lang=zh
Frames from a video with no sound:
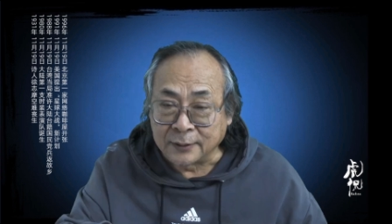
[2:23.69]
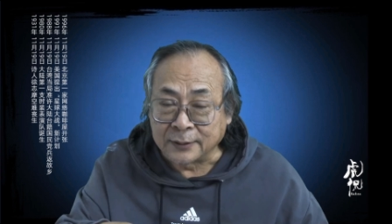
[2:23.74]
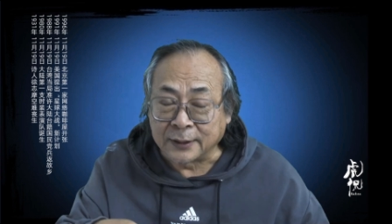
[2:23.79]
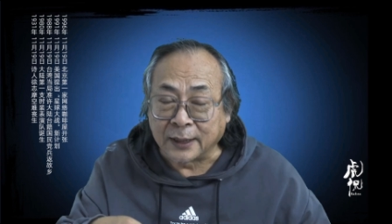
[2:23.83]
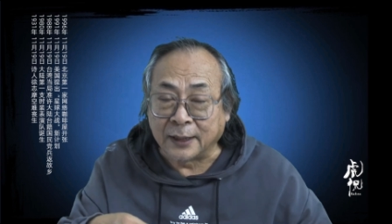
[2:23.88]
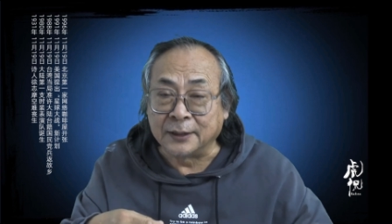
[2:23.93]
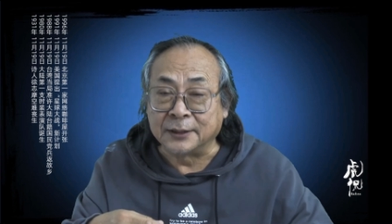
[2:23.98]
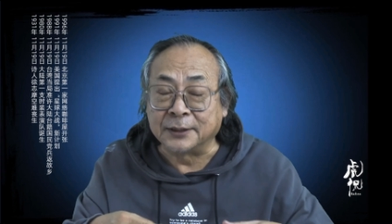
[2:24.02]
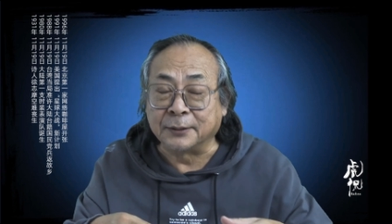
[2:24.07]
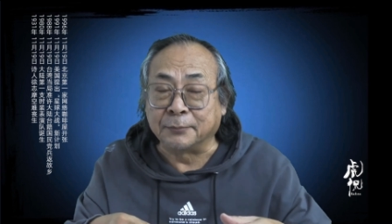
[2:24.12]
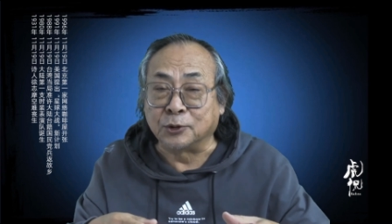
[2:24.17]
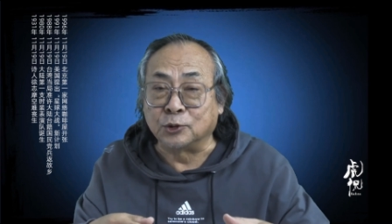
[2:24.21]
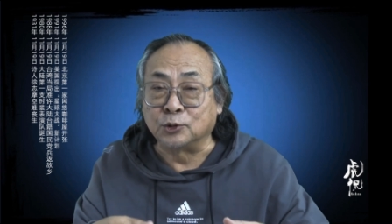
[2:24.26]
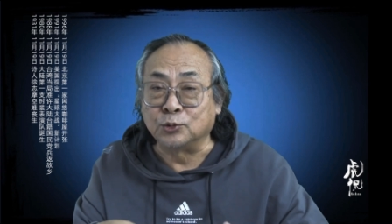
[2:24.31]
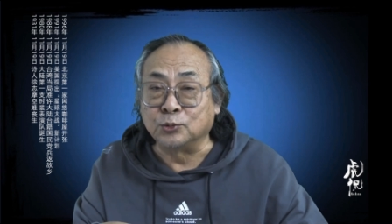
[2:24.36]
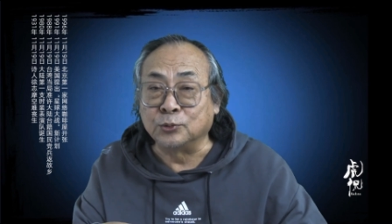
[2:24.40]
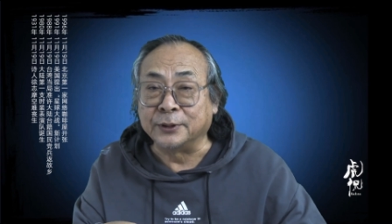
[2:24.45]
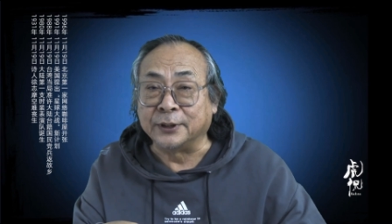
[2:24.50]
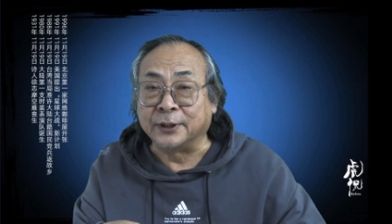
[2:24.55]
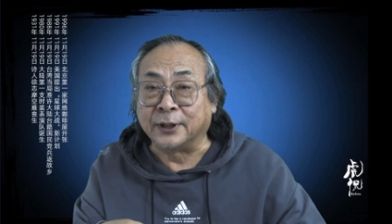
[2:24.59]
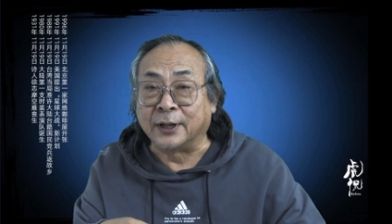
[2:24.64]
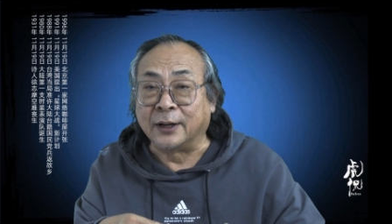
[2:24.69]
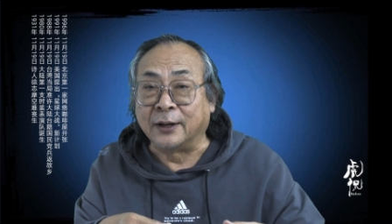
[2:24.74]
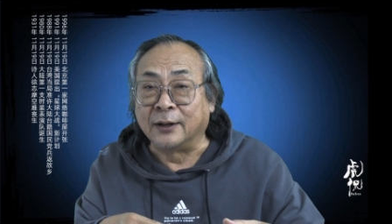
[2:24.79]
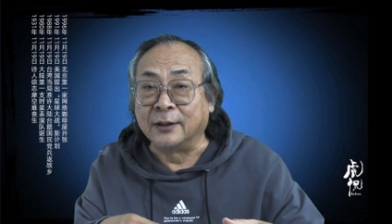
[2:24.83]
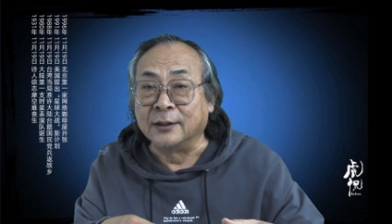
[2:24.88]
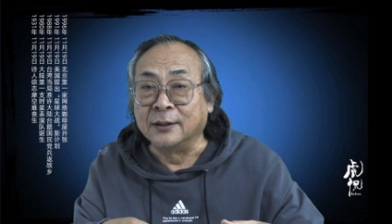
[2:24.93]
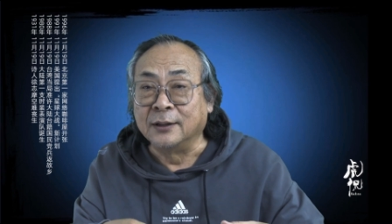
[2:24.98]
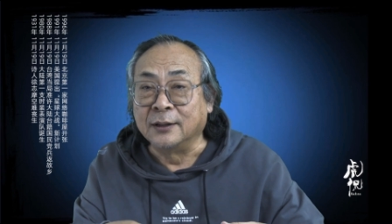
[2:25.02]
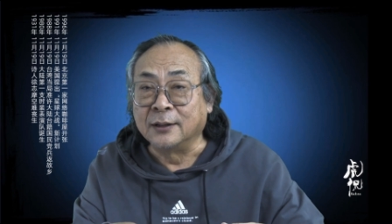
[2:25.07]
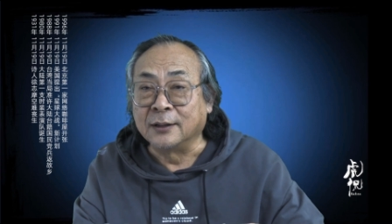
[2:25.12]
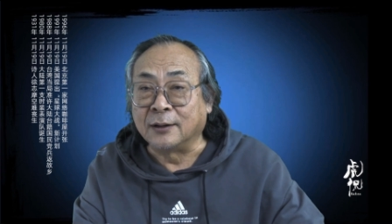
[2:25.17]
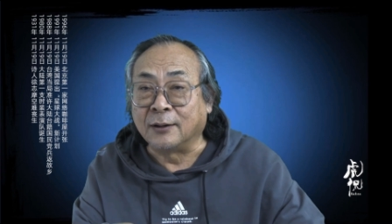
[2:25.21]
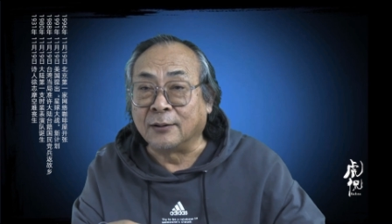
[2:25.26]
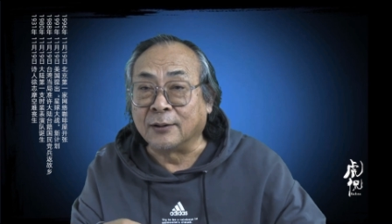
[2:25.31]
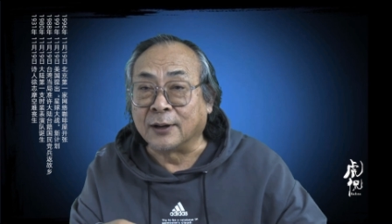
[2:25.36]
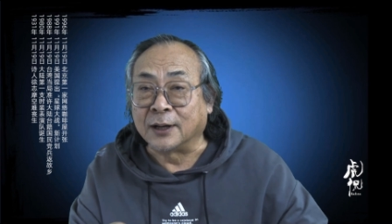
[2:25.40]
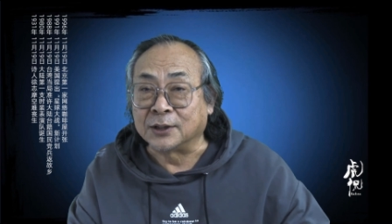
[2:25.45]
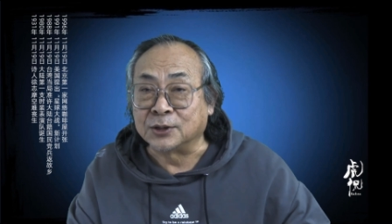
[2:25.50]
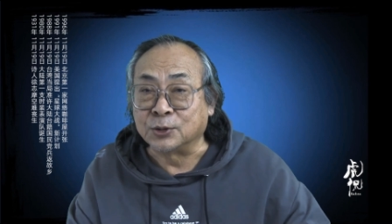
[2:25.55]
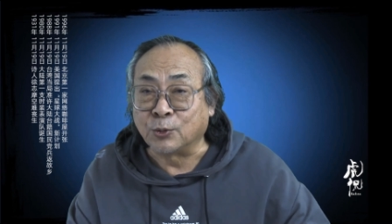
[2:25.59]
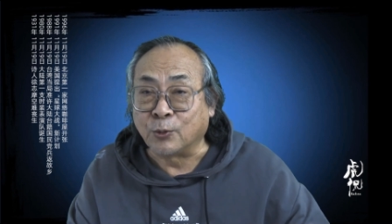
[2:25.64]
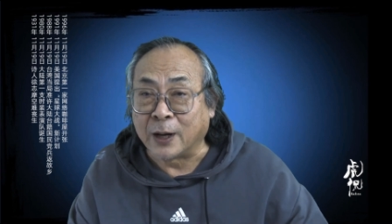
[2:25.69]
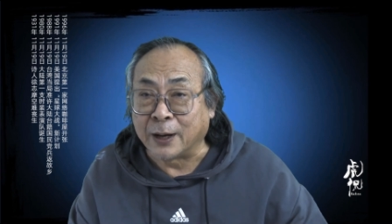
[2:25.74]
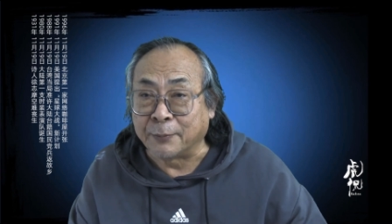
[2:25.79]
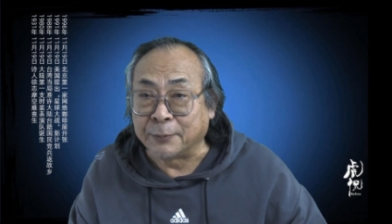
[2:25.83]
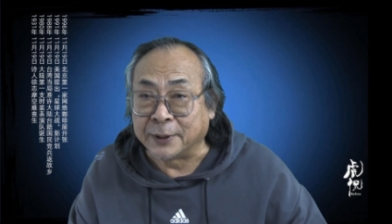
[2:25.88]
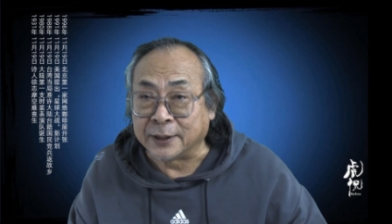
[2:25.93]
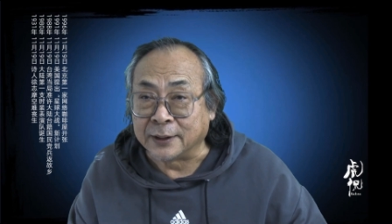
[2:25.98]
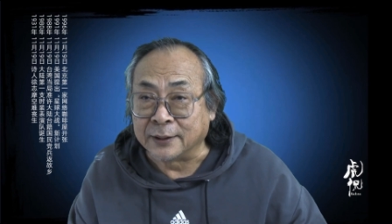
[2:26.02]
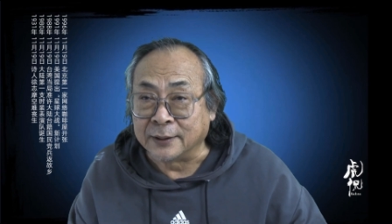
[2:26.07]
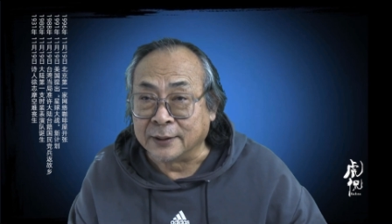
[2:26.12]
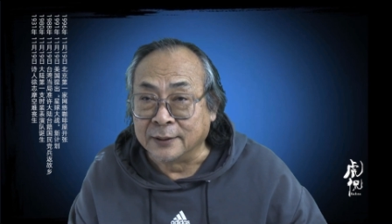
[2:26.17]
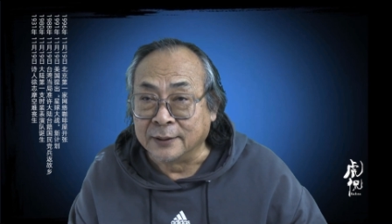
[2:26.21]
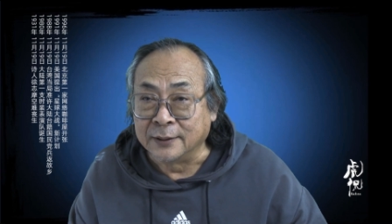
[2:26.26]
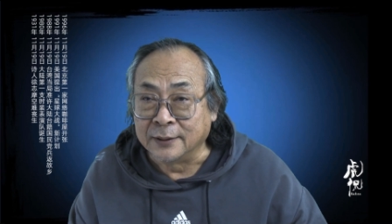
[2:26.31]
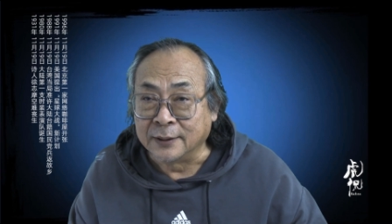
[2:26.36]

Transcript: 但是这本书里啊，高岗是化名，